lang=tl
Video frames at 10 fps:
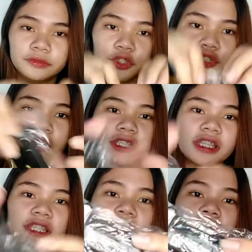So, yung
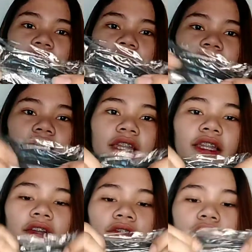isa niya, yung
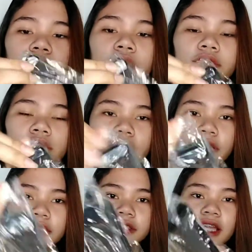lalagyanan ng phone.
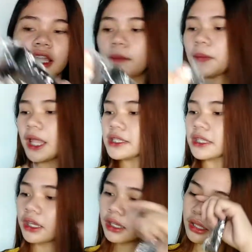Yan siya,
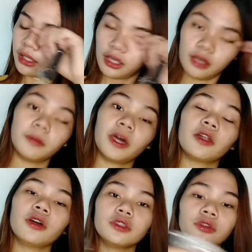naka-plastic.
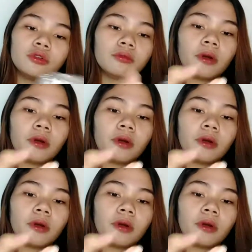Pero itong